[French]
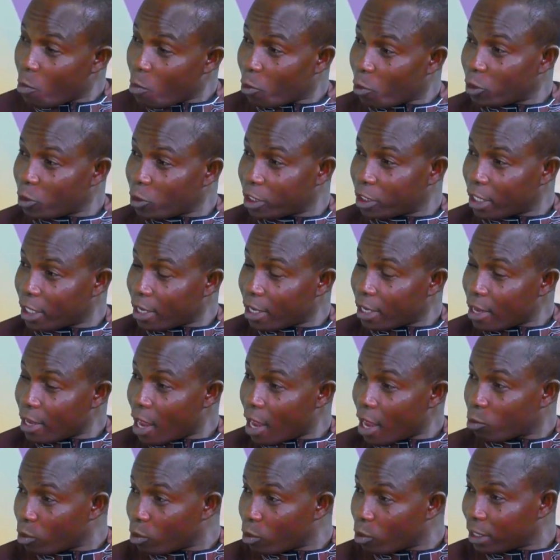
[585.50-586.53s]
le projet
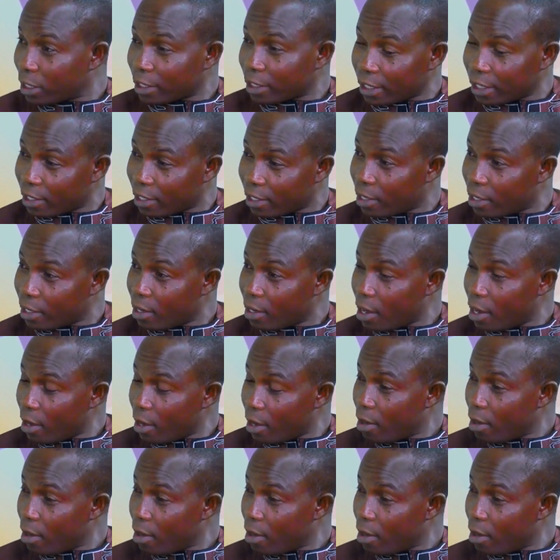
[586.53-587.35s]
à d'autres enseignants